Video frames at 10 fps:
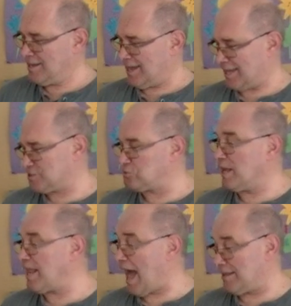Hast du
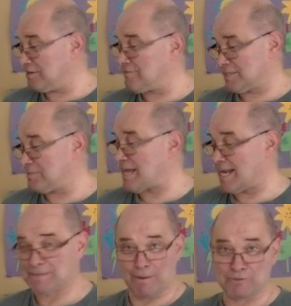eine Ahnung, was man
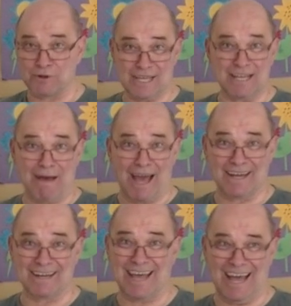alles beim Jonglieren
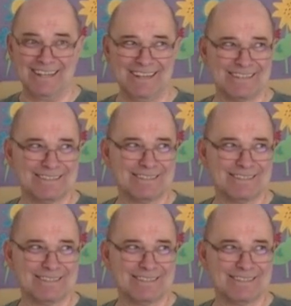machen kann?